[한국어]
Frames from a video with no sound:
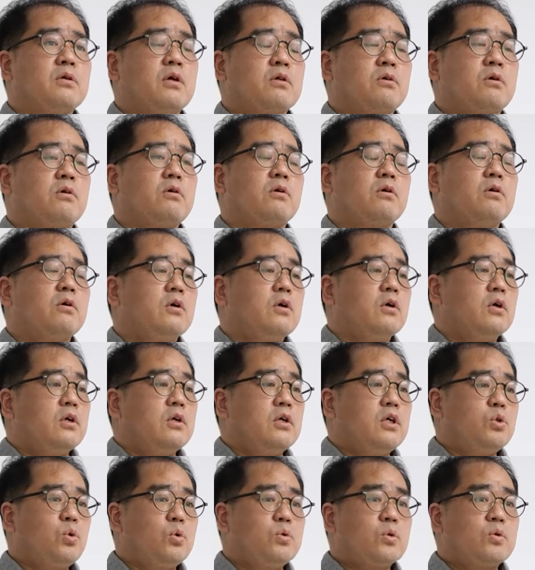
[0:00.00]
그래서
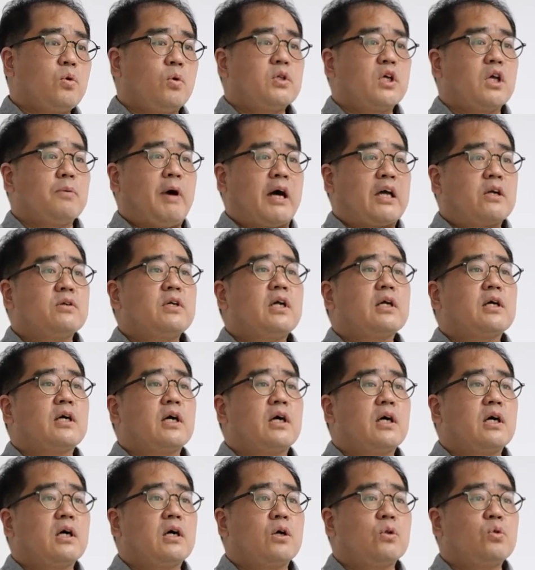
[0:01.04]
이 돈을 또 어떻게
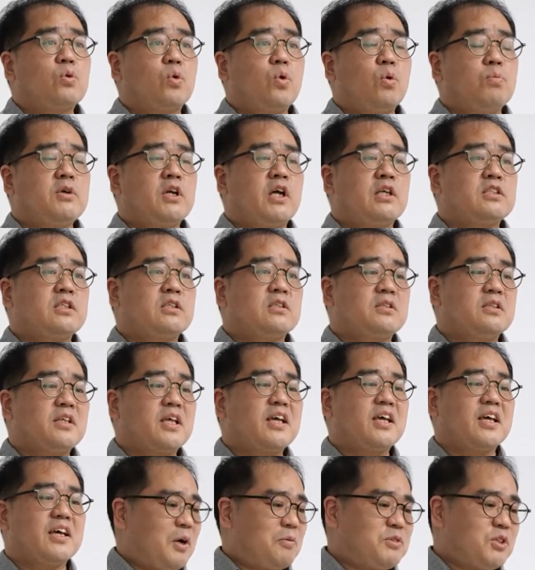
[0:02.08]
마련할까 또
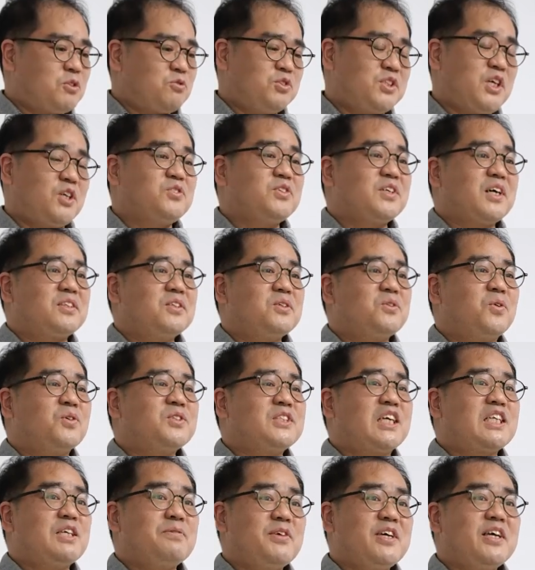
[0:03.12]
고민하시는데 갑자기 구세주 같은
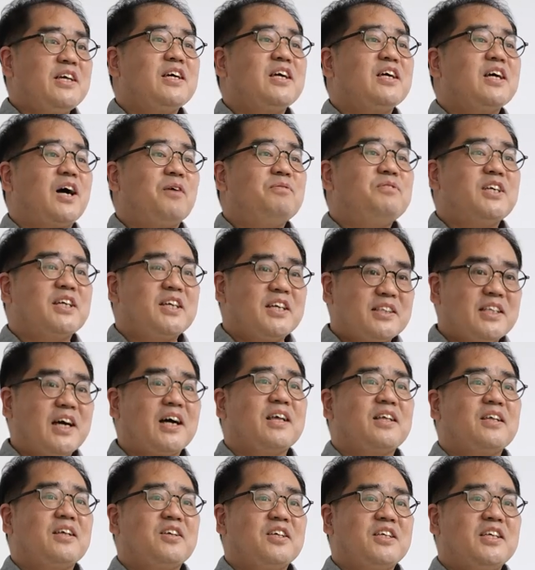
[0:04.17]
동장님이 갑자기
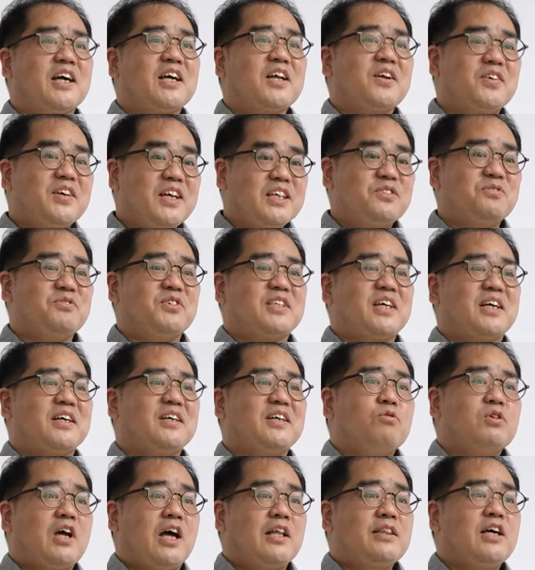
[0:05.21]
딱 이야기를 꺼내십니다.
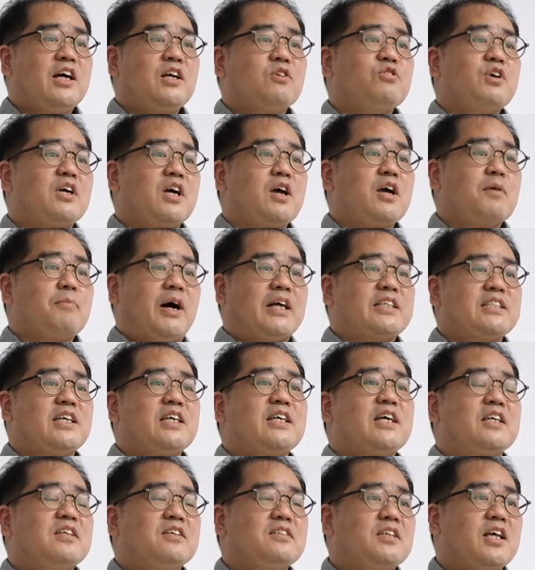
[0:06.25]
우리 한 달 후에
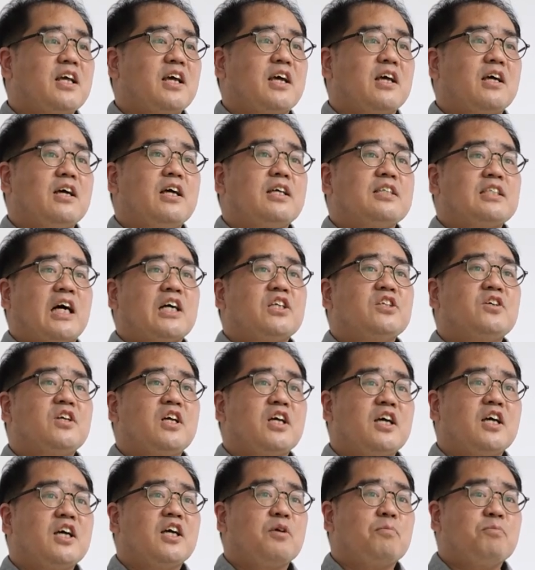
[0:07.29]
바아야 하는데
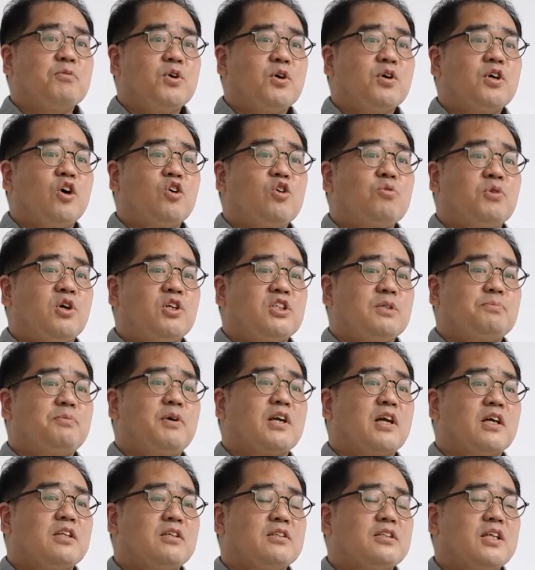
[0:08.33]
작년에 미역하고 멸치
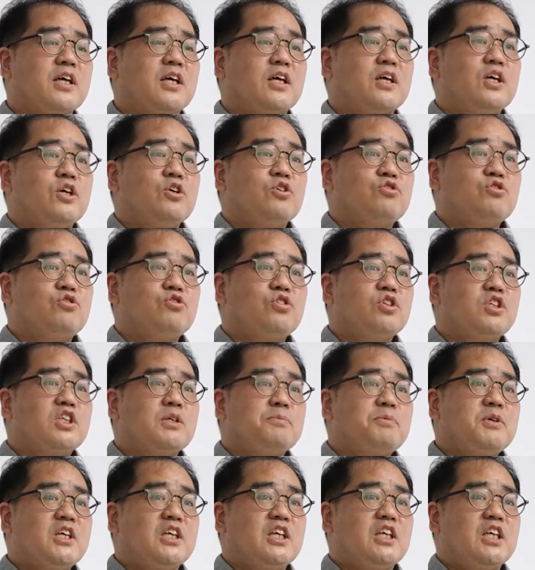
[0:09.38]
팔았는데
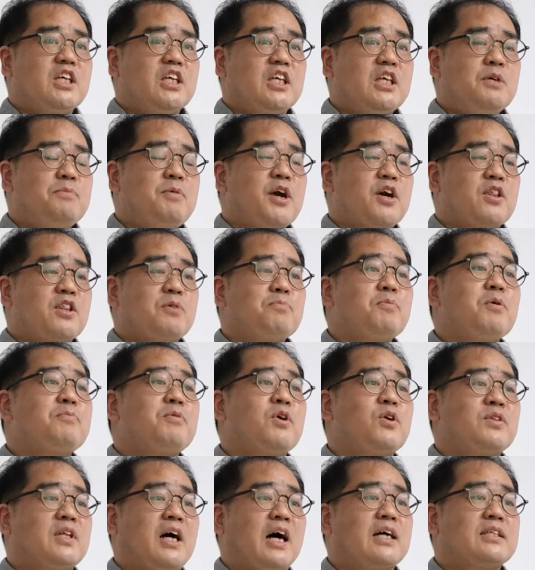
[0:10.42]
수익금이 200에서 300만
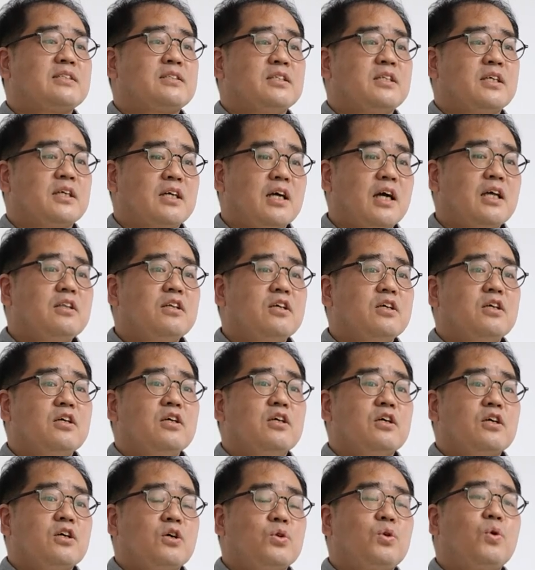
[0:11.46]
원 나왔으니까
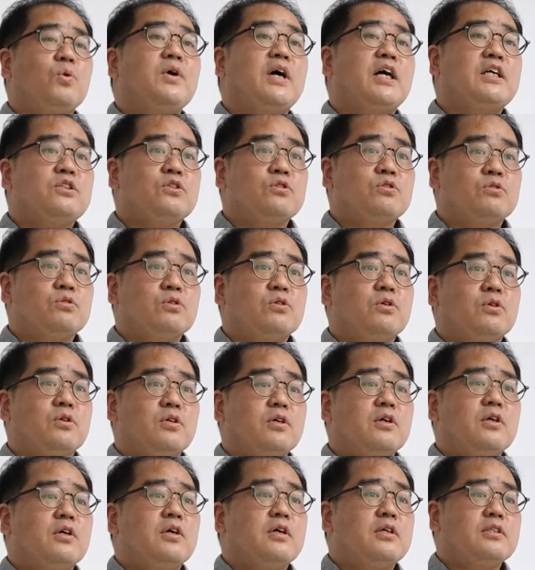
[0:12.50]
그 돈
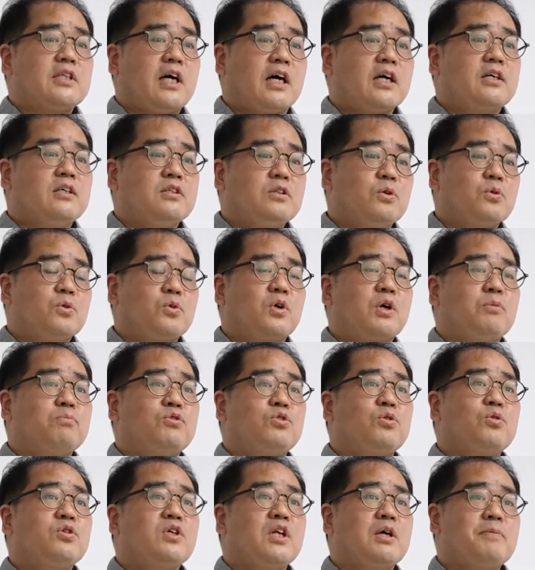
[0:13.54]
가지고 작은 도서관
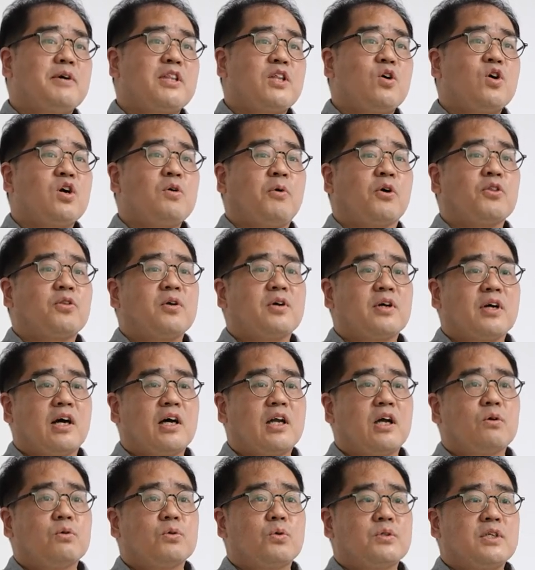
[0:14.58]
프로그램에 사용하면
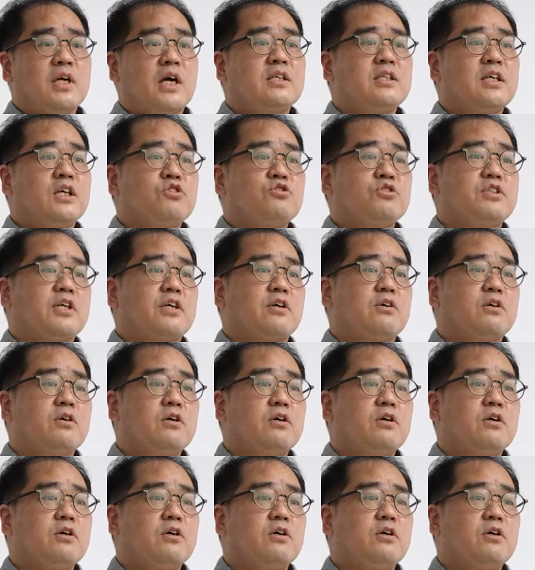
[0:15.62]
어떨까라고 또 제안을 해주세요.